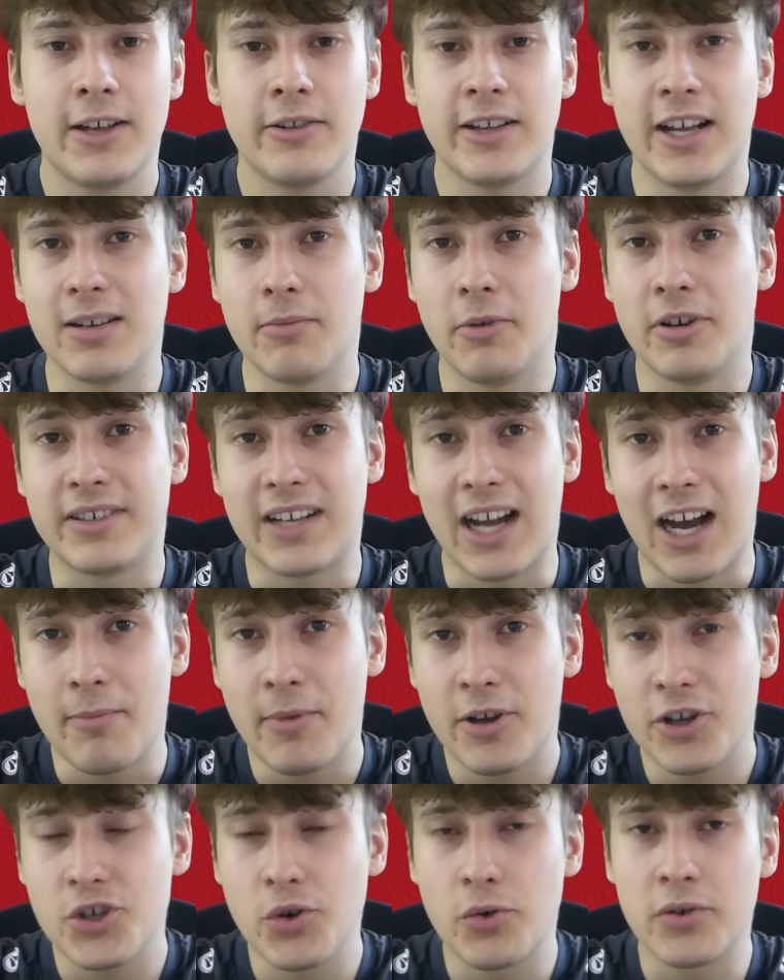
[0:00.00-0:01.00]
Hätte man
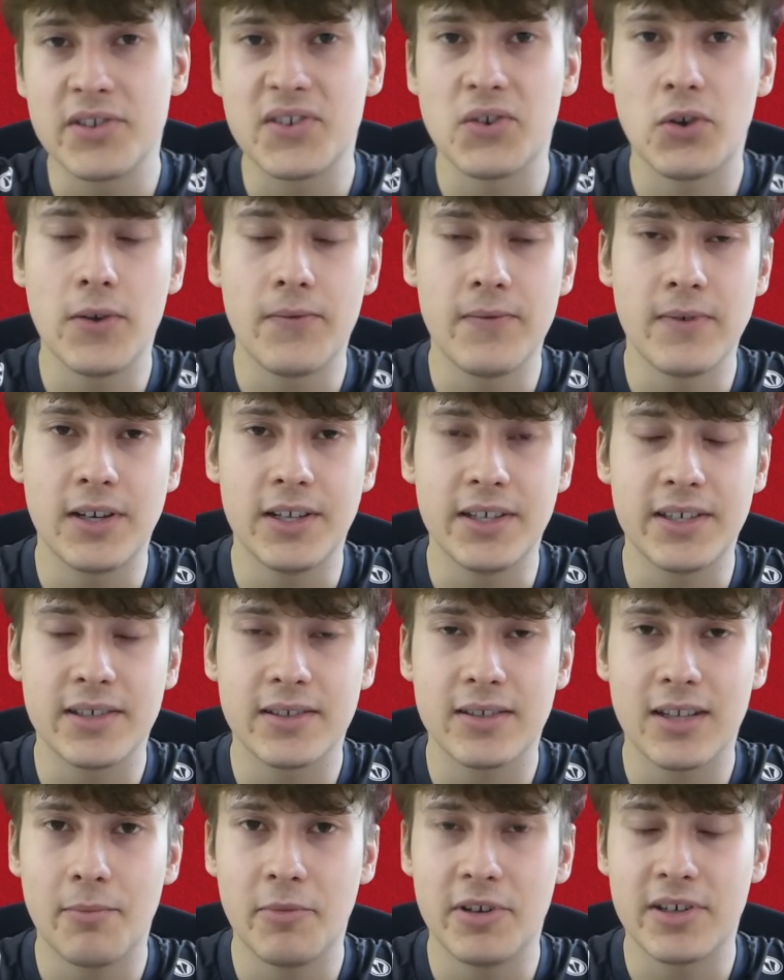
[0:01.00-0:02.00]
damals schon so
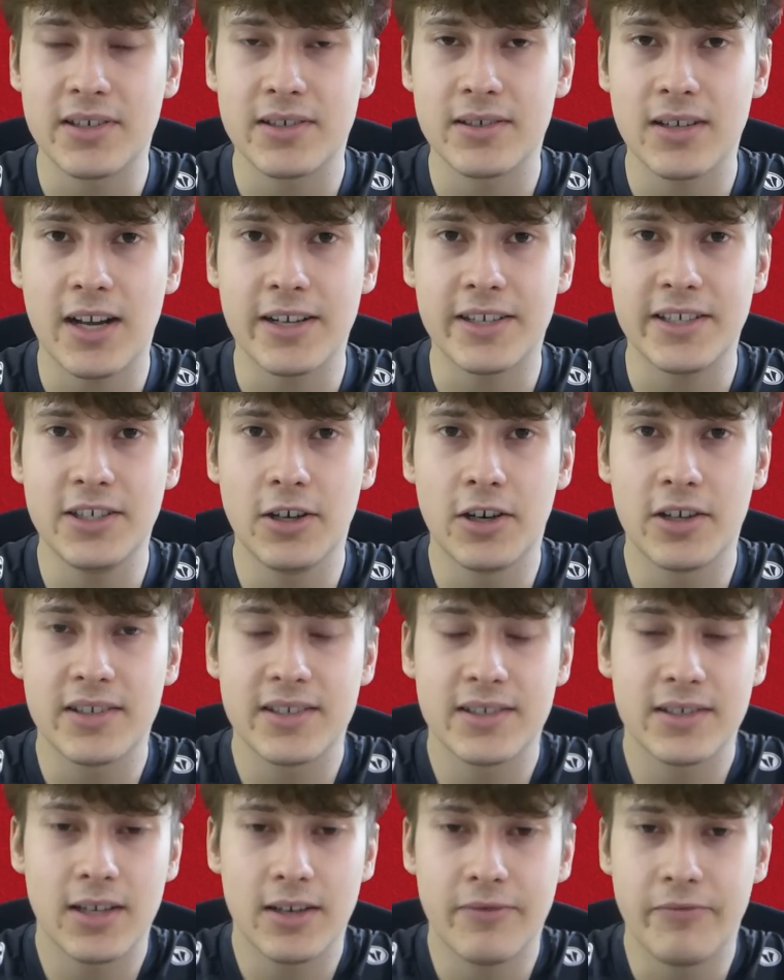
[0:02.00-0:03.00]
öffentlich damit
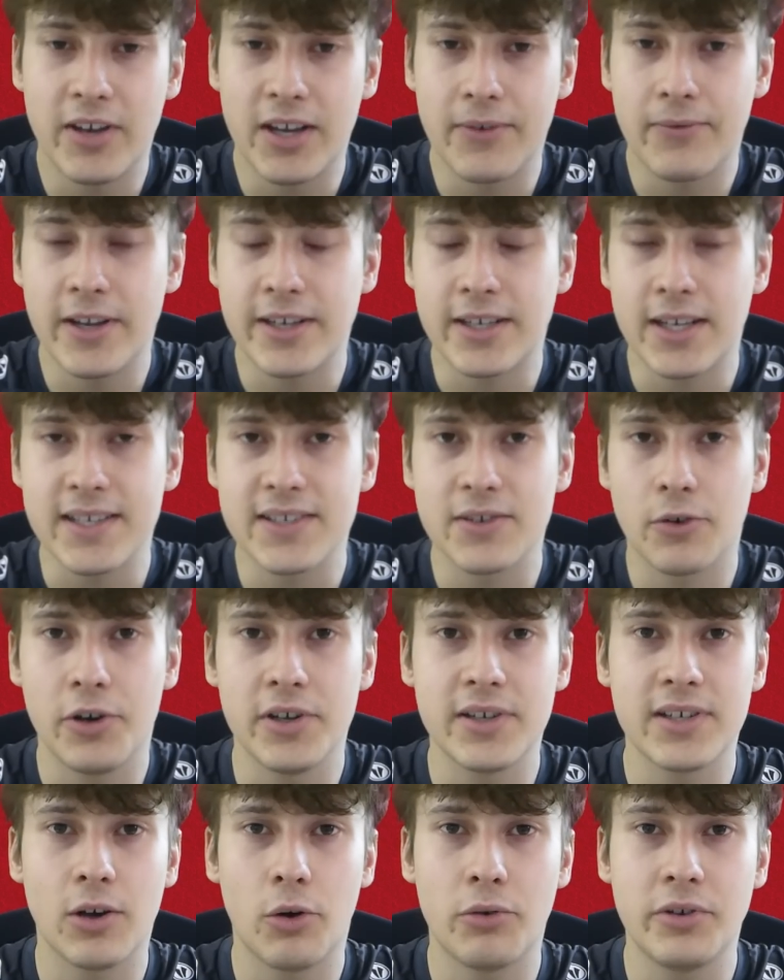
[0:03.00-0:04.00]
agiert, dann wäre vielleicht das
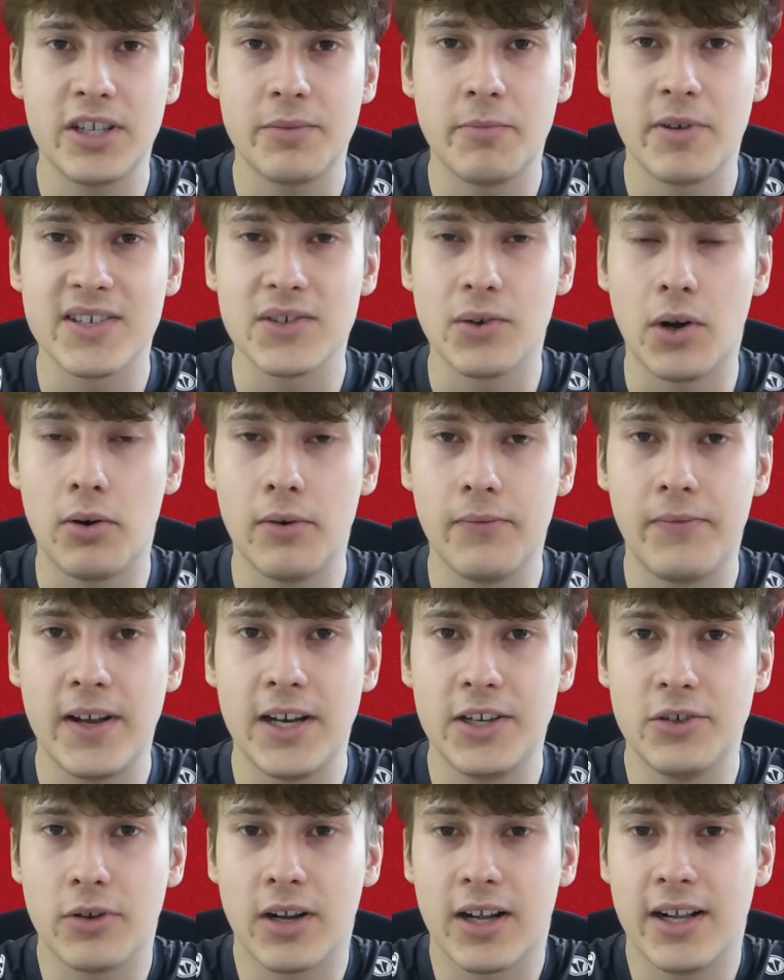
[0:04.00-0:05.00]
heute auch nicht mehr so
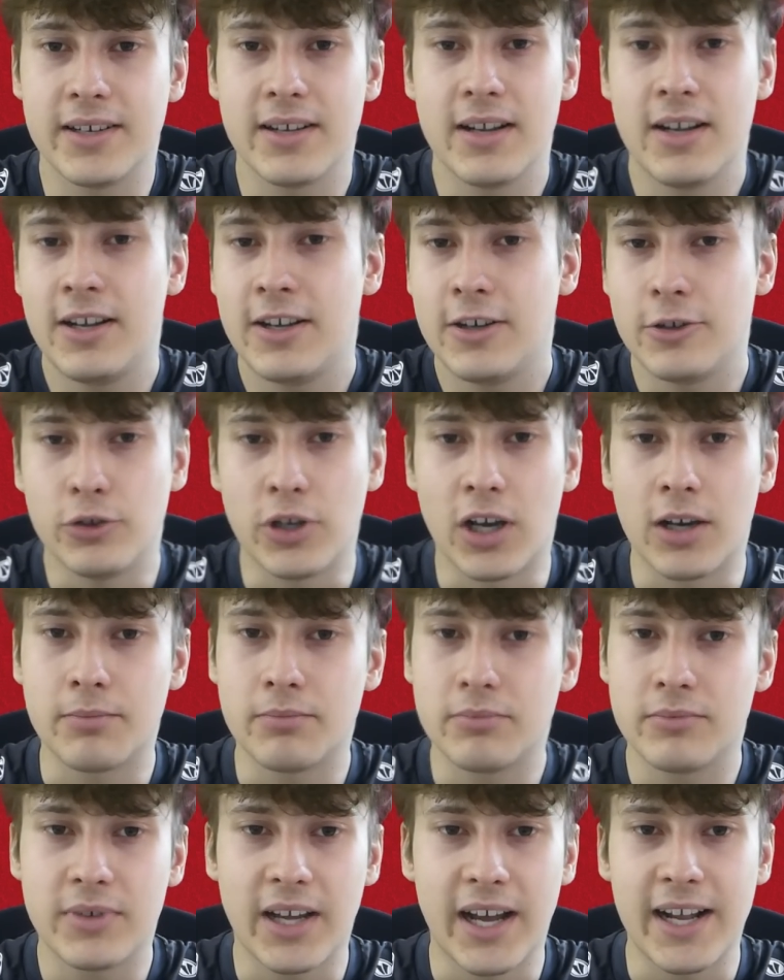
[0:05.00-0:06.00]
auffällig oder halt, ja,
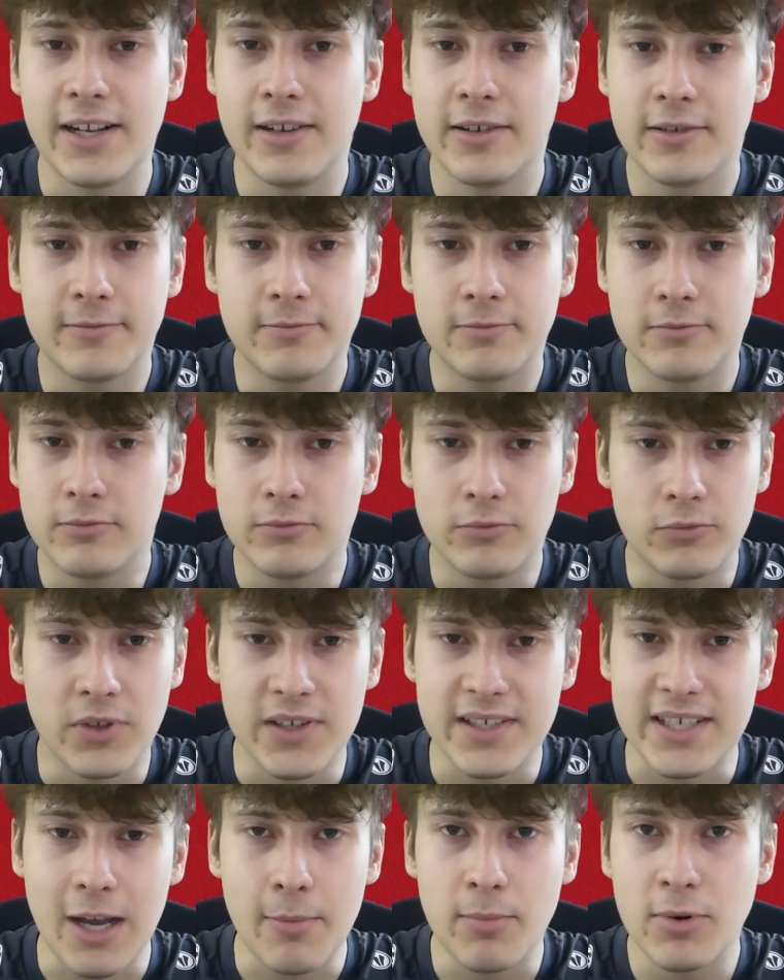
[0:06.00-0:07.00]
Teil
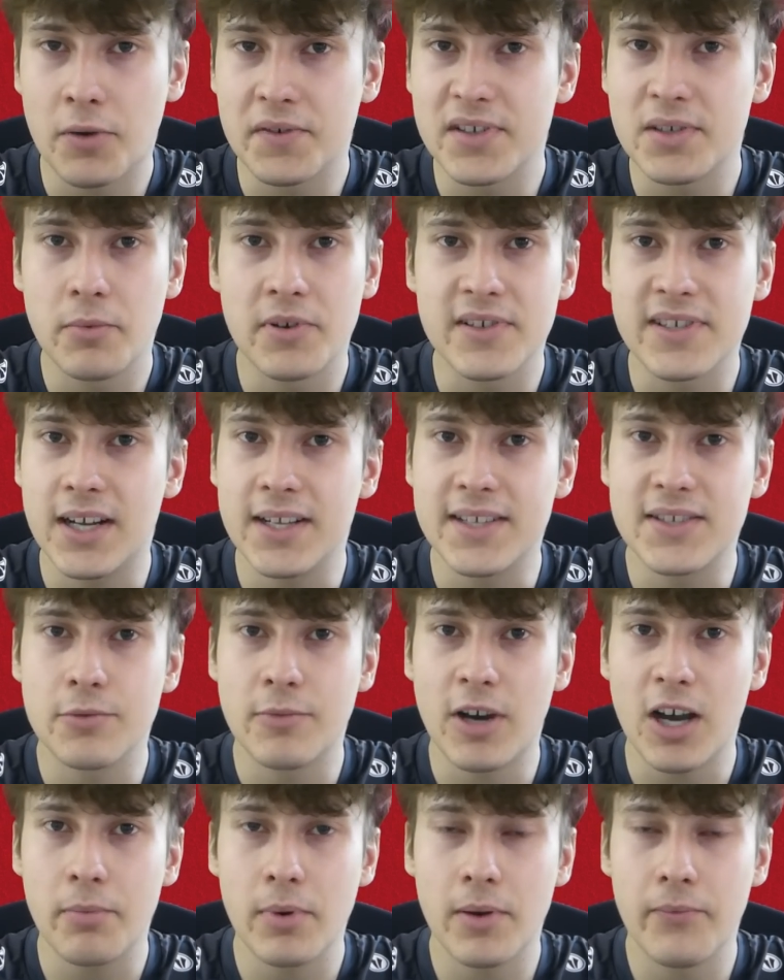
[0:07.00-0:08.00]
des Ablaufs, wie man es halt so
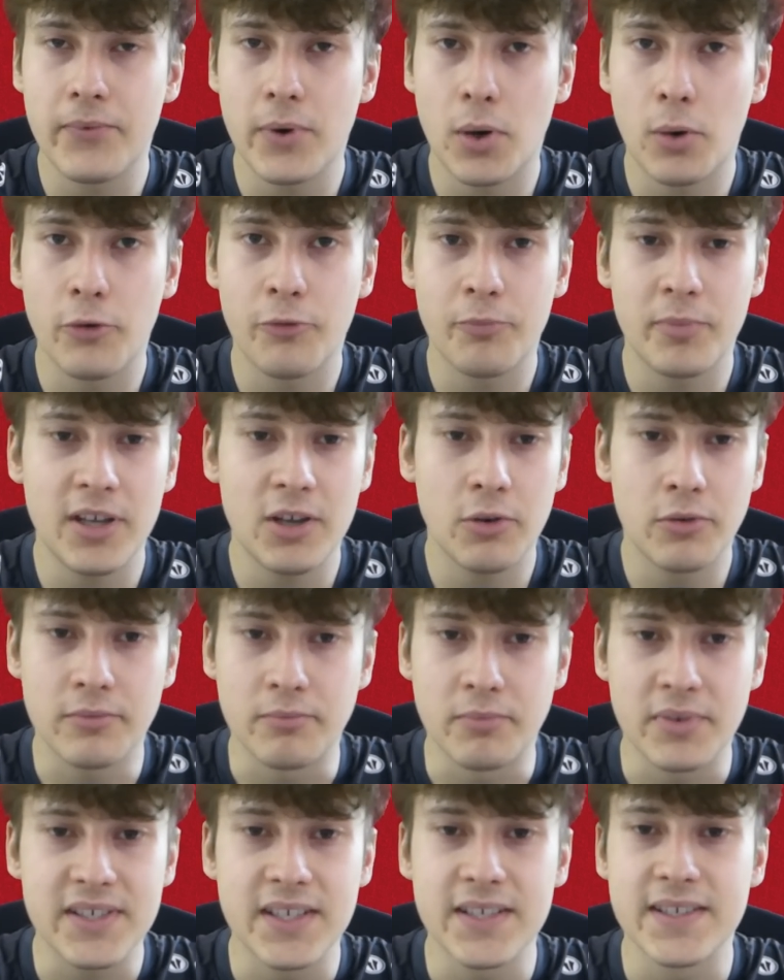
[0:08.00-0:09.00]
macht beim VfB und
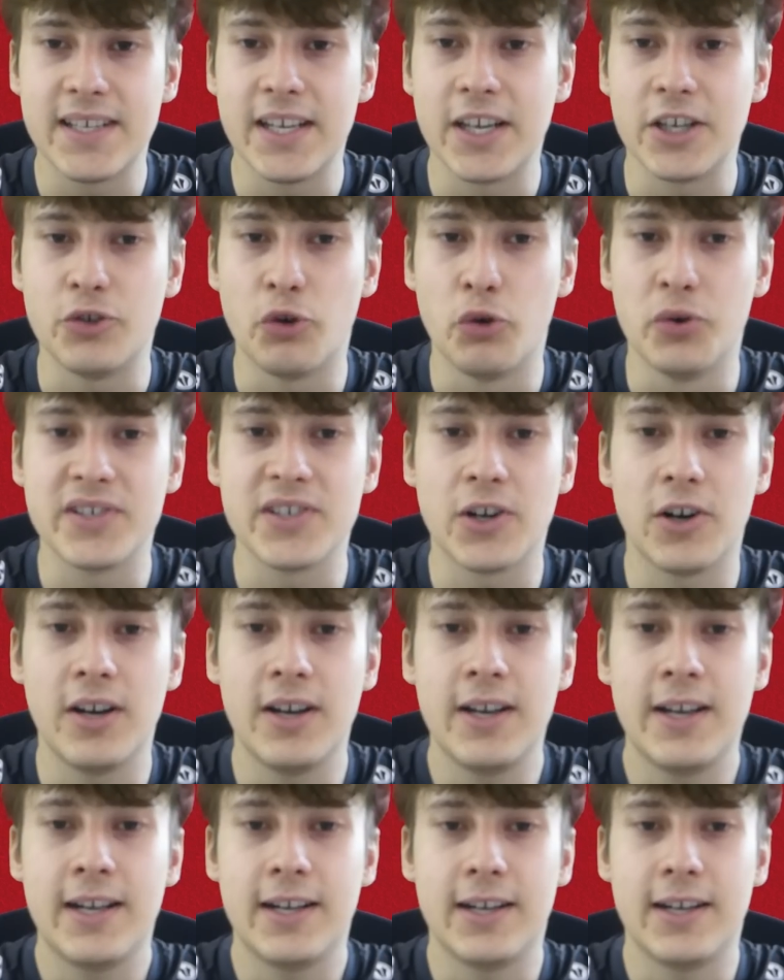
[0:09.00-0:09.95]
ein bisschen seriöser.